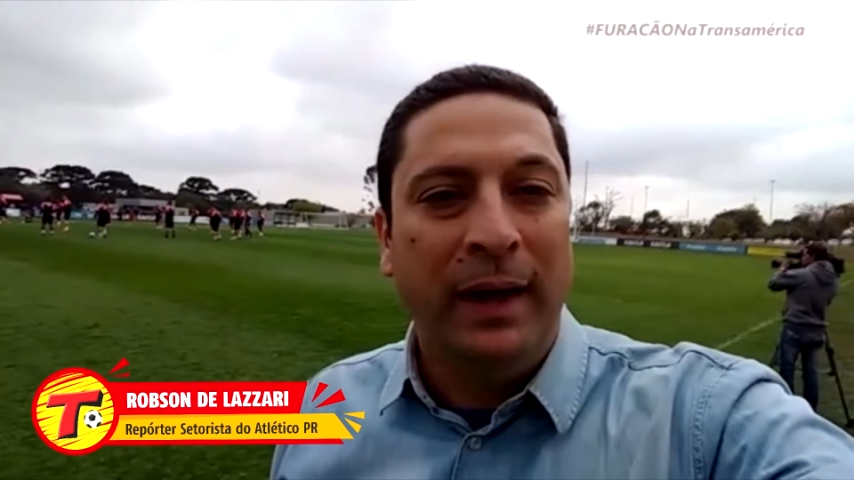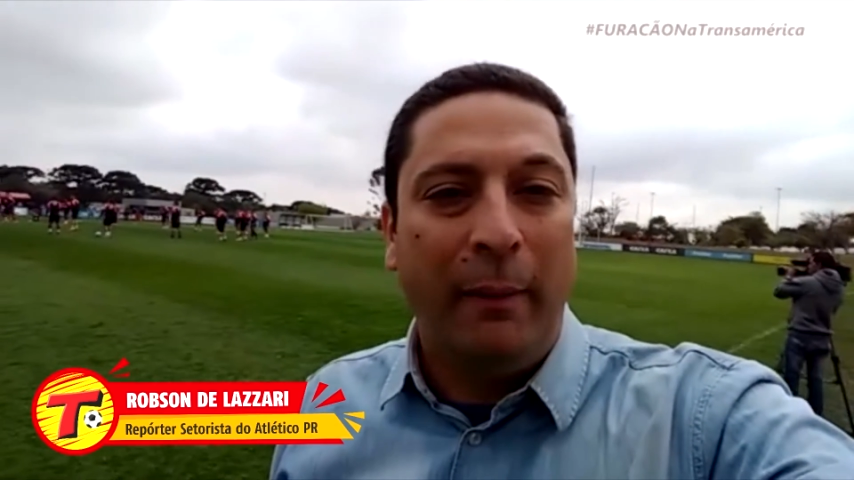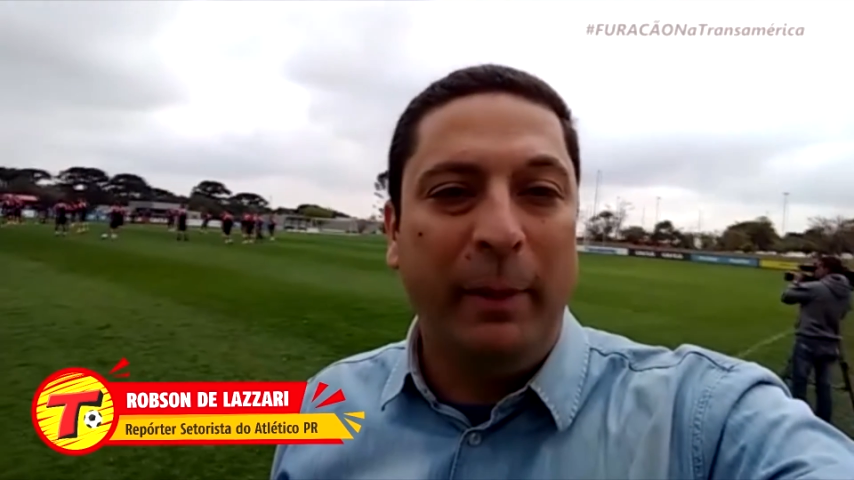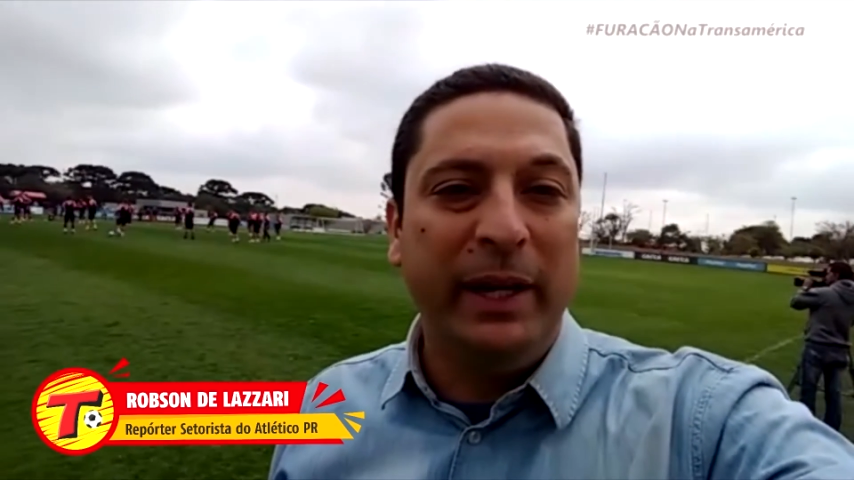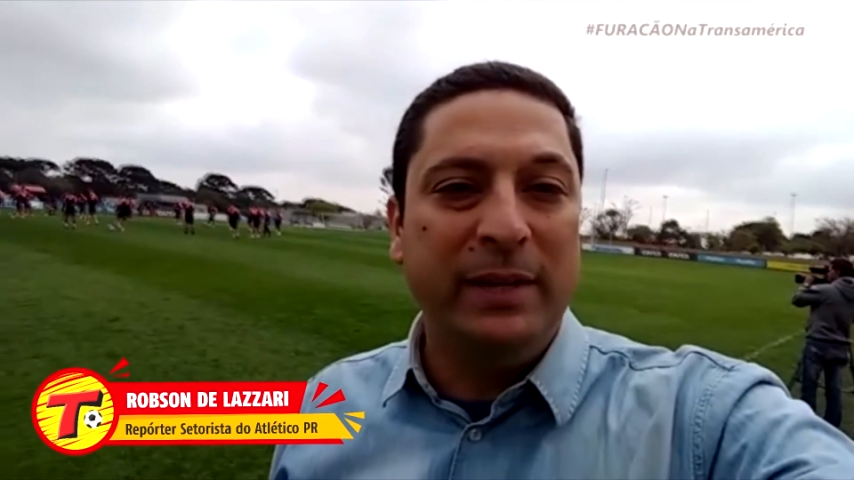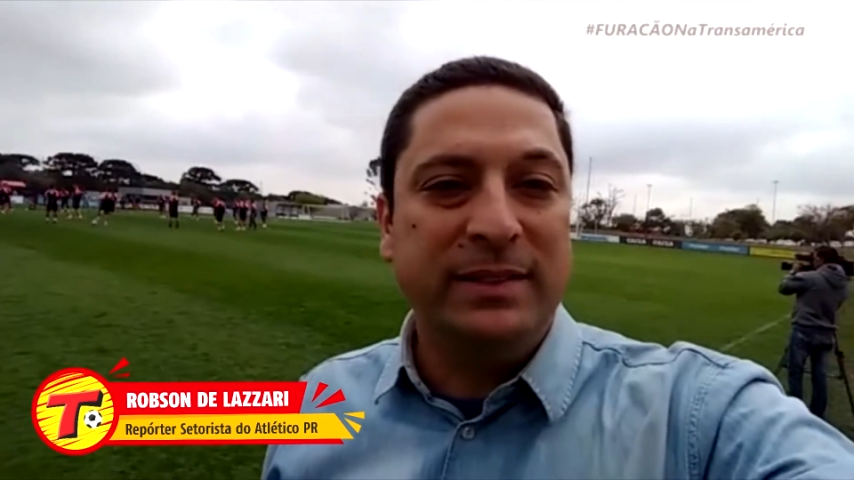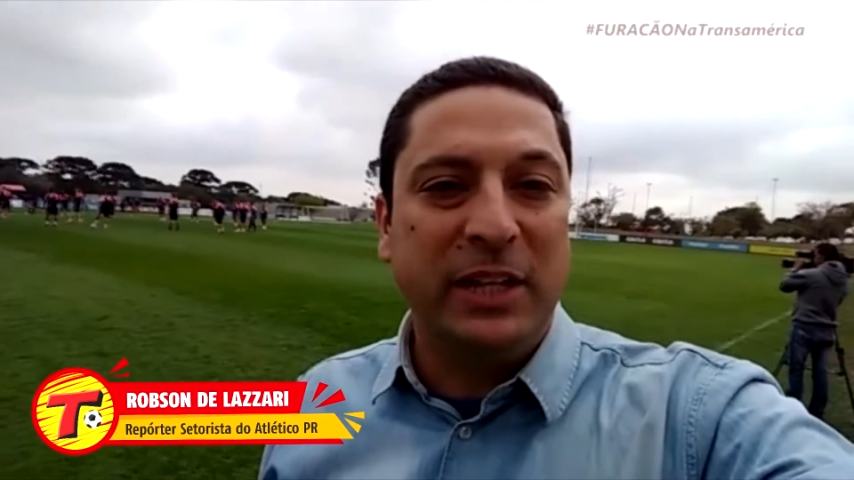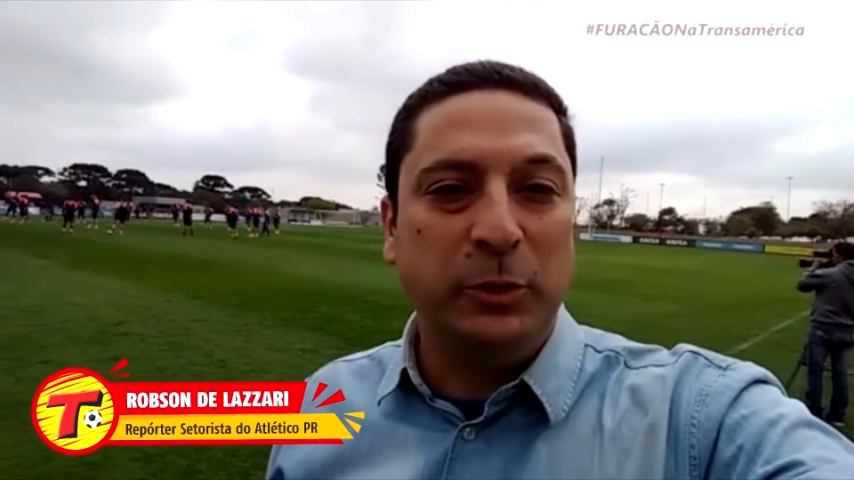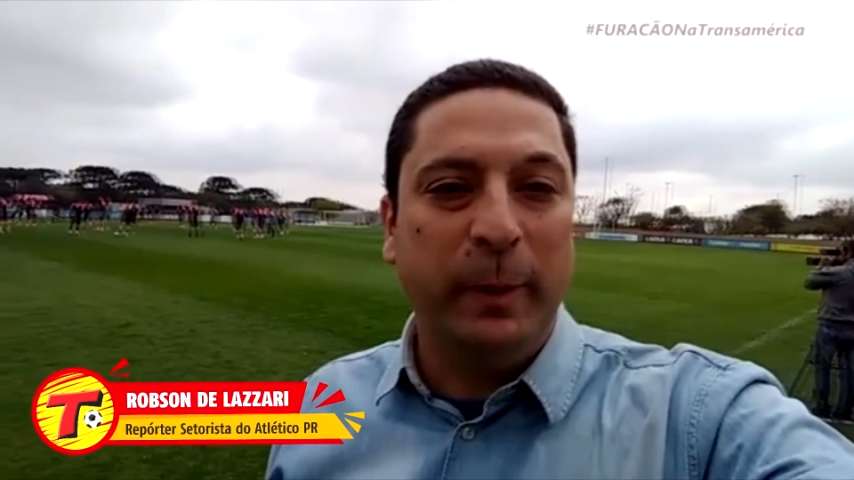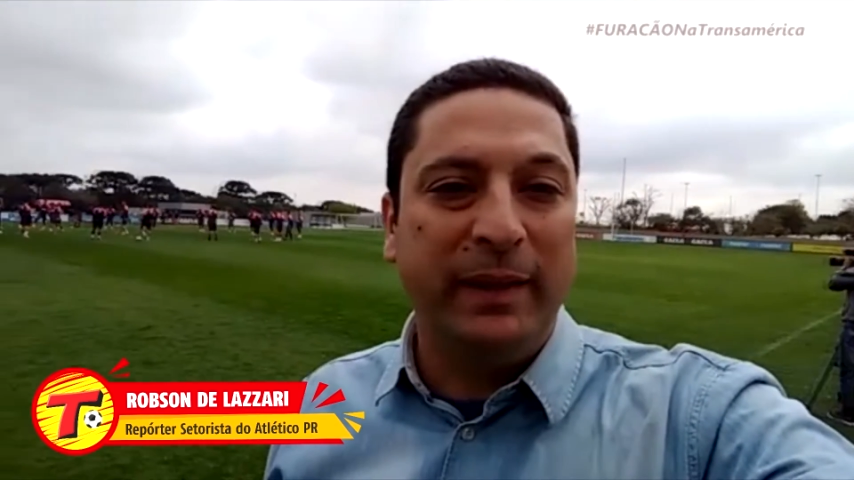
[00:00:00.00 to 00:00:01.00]
Amanhã,
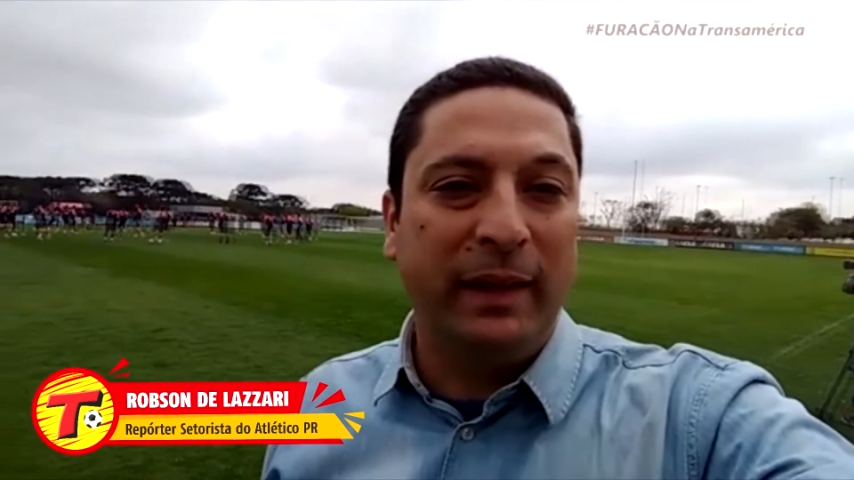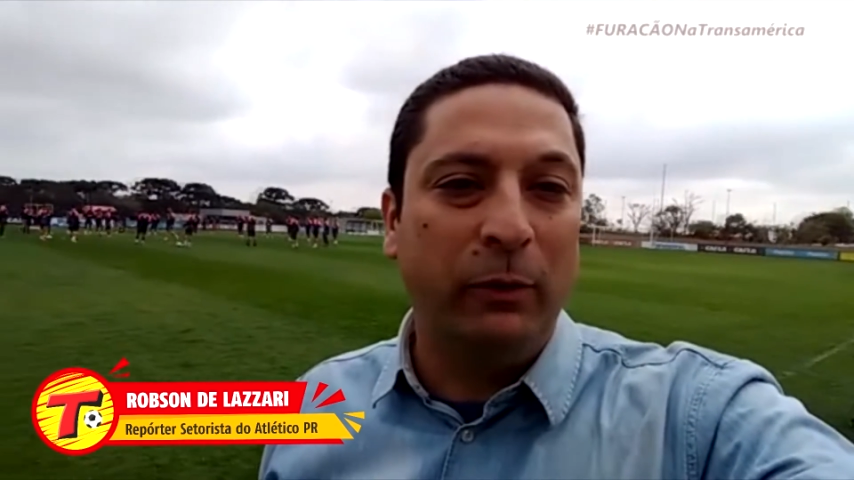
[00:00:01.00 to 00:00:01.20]
sete e meia da